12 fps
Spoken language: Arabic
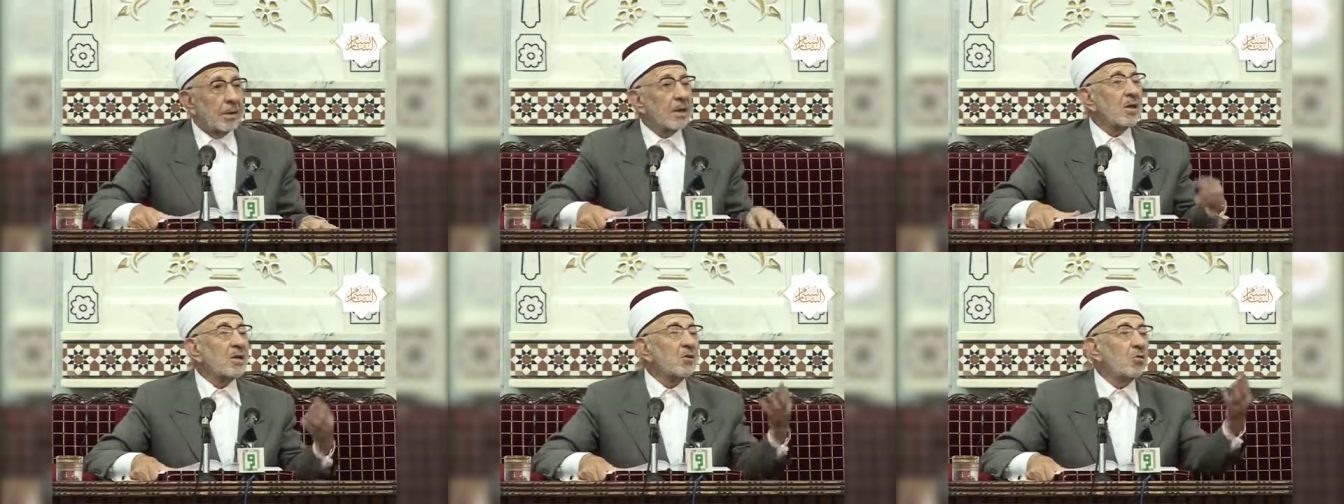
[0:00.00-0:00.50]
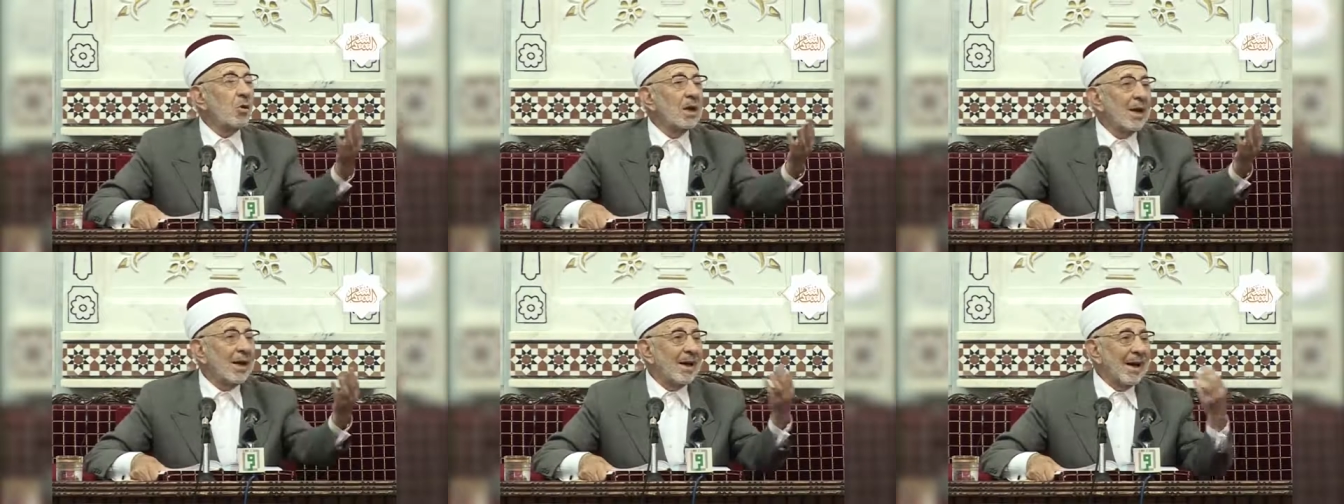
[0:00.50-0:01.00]
يا ترى شو
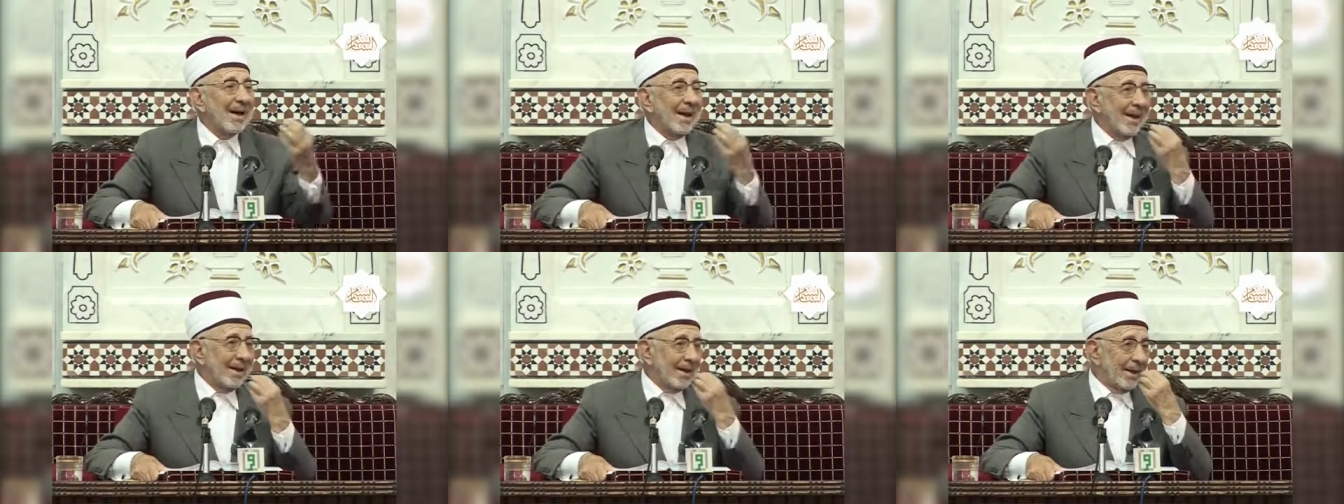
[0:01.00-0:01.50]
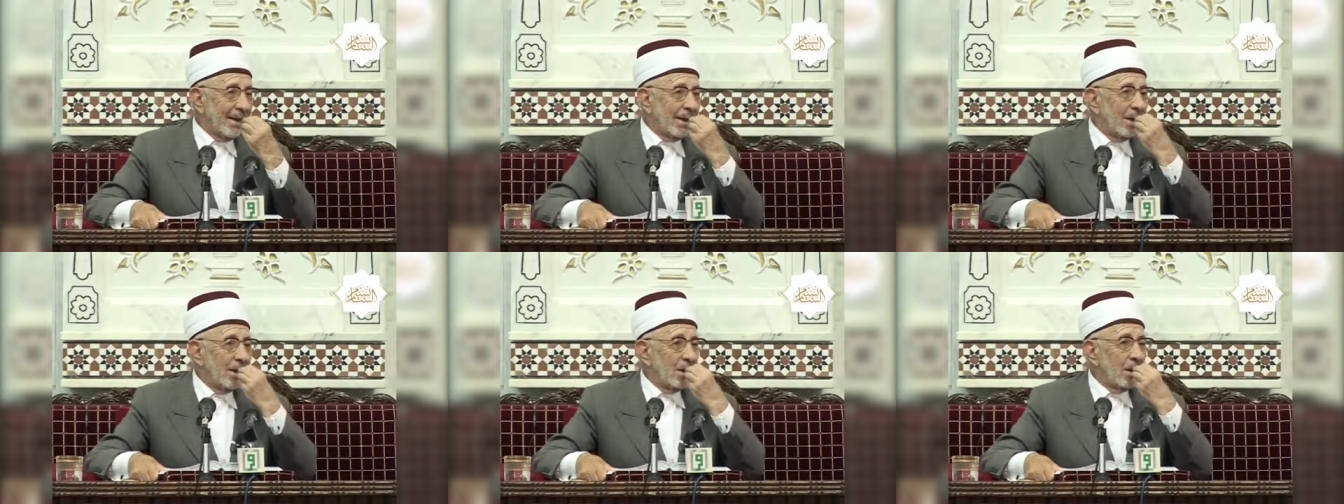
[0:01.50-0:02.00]
اللي خلاني
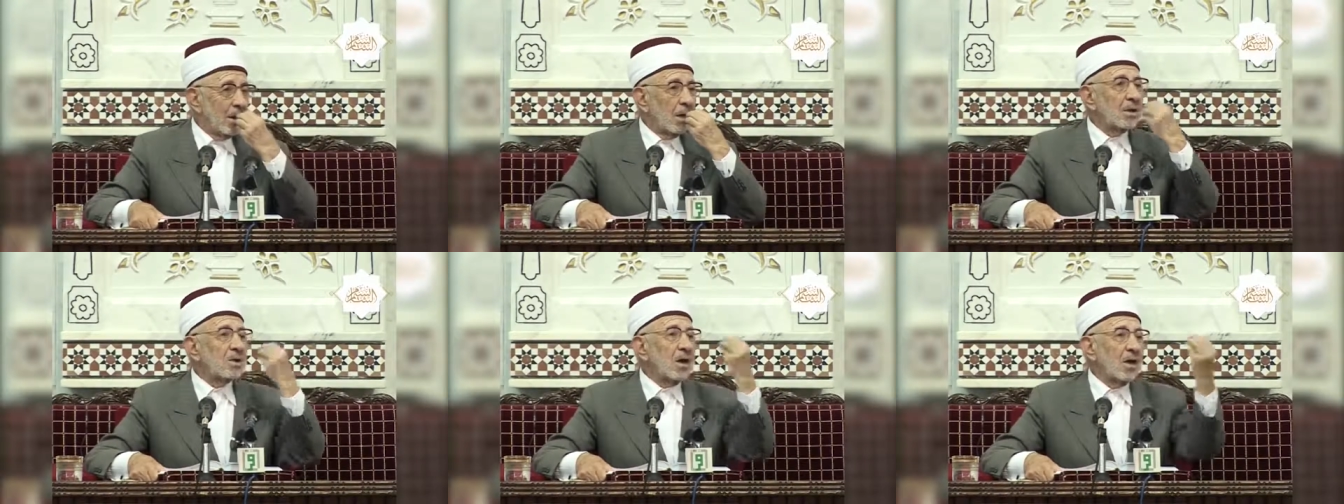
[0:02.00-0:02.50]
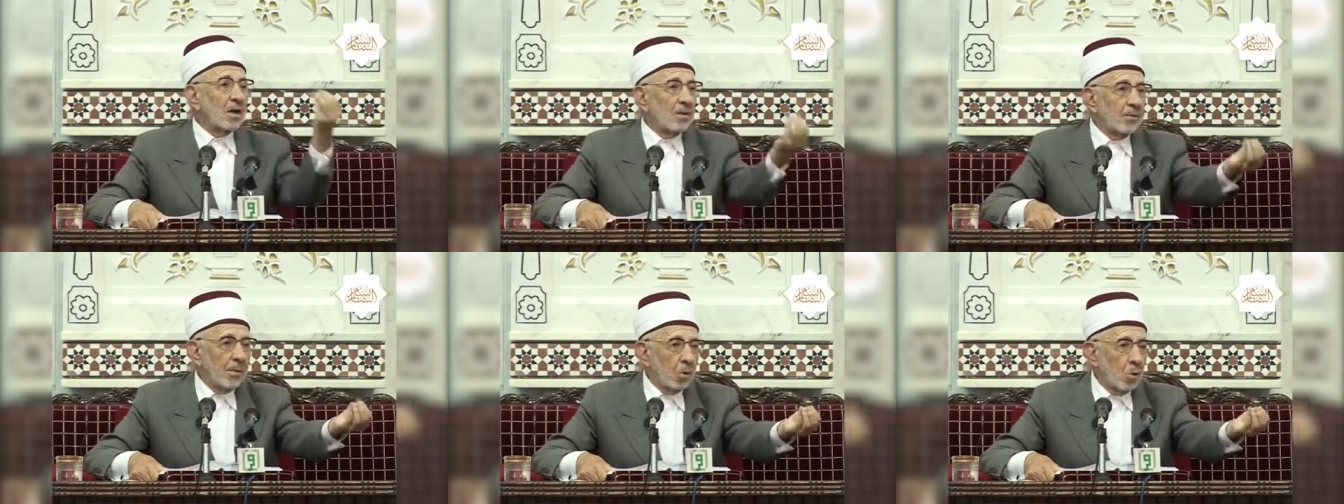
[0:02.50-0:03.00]

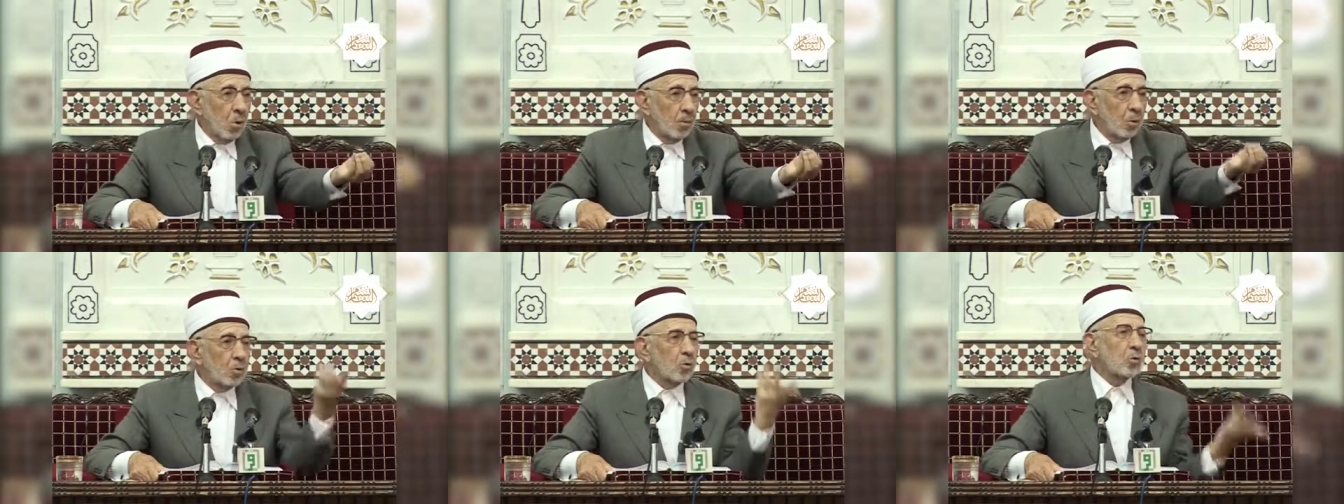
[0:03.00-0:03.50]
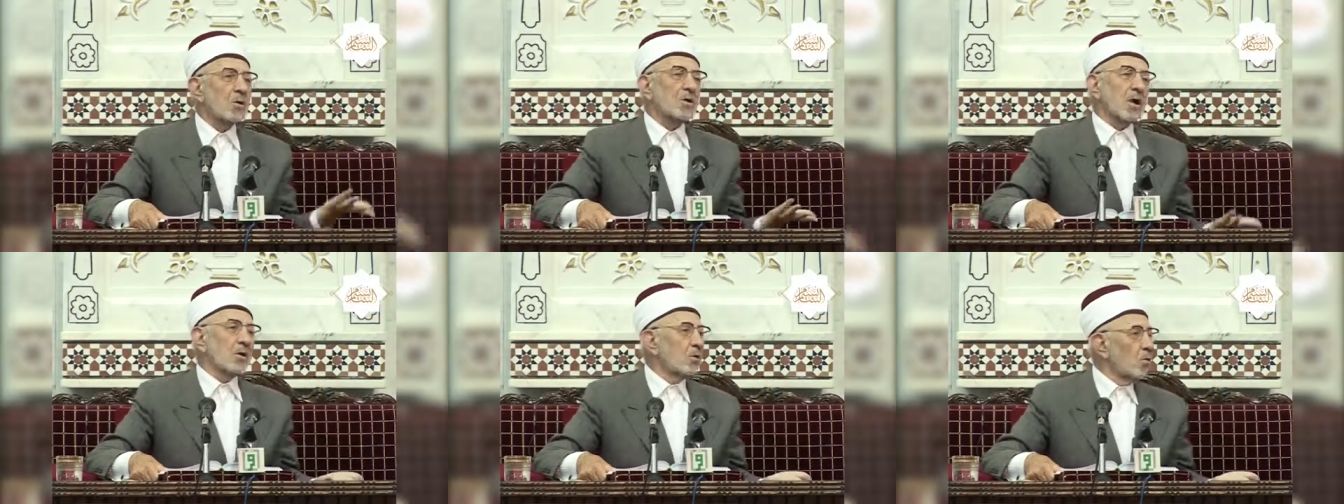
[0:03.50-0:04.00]
استأنس فيكم أنتم
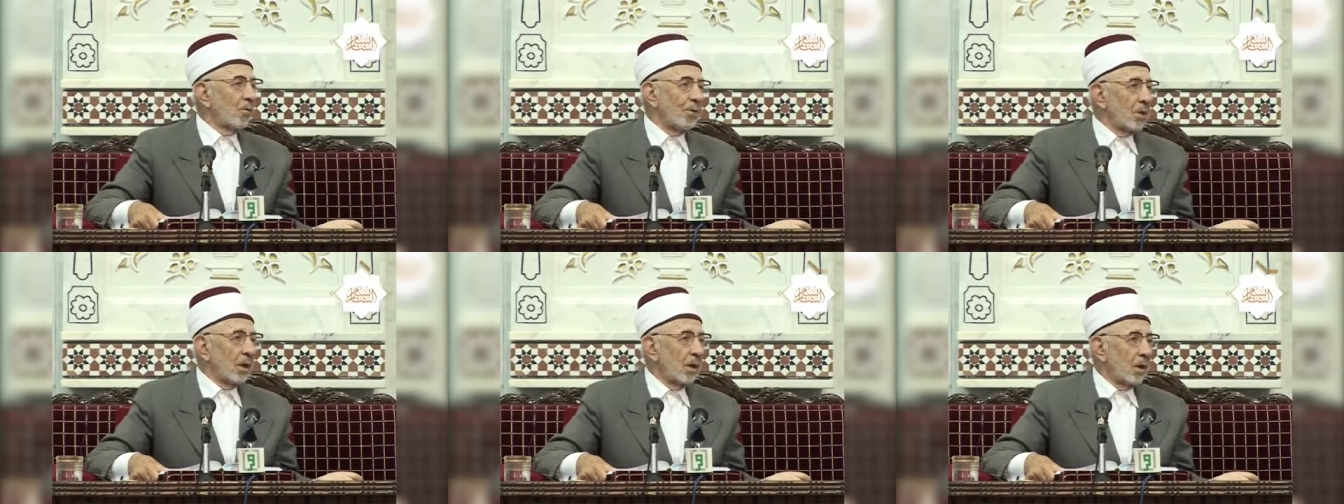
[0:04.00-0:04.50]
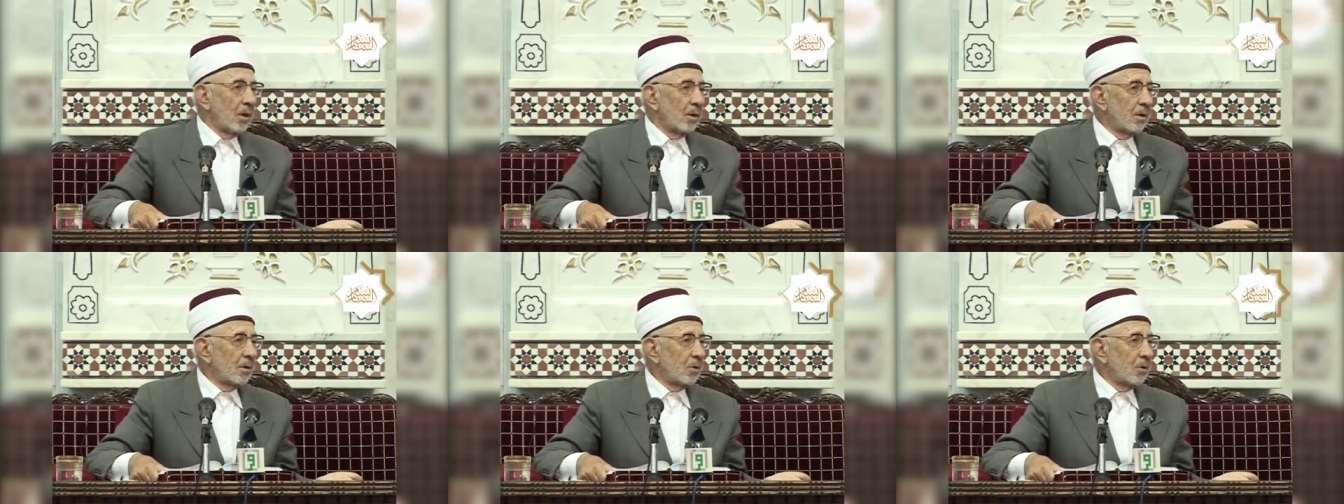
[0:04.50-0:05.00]
تستأنسوا فيي
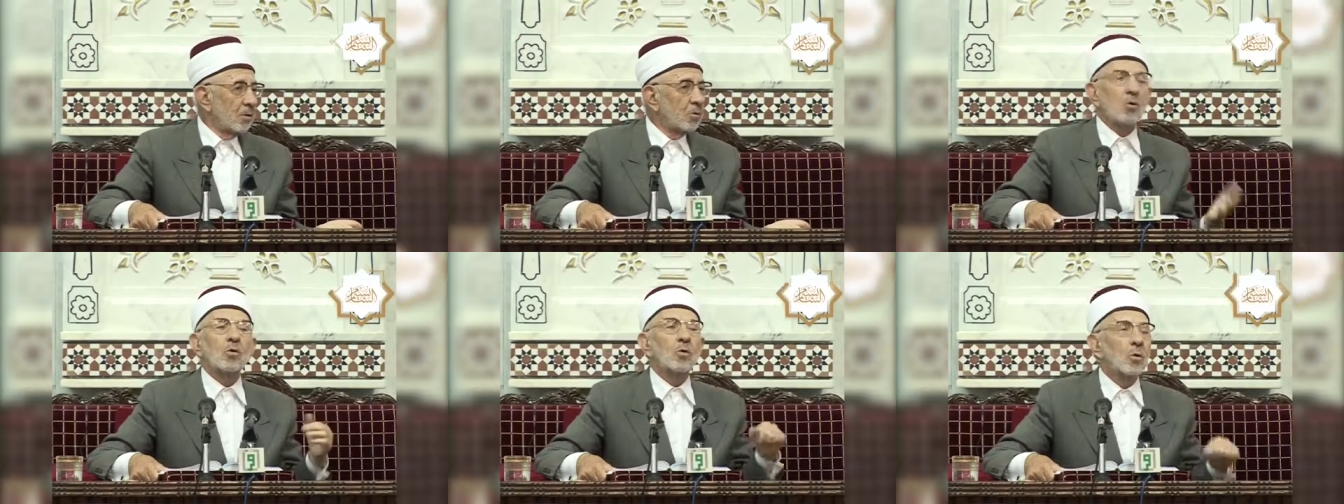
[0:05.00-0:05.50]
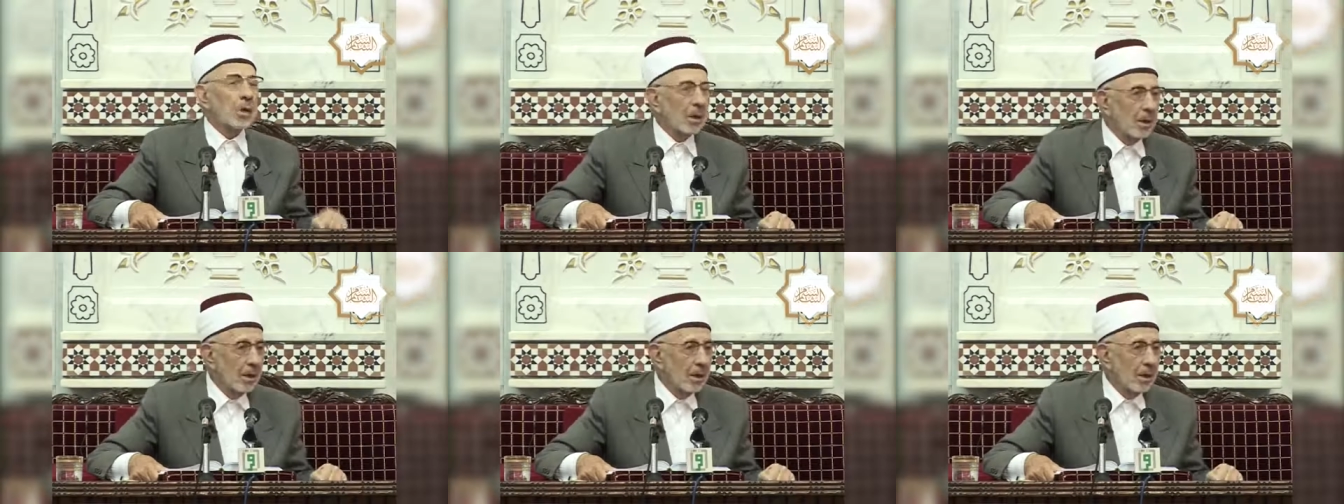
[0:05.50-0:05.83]
شو هو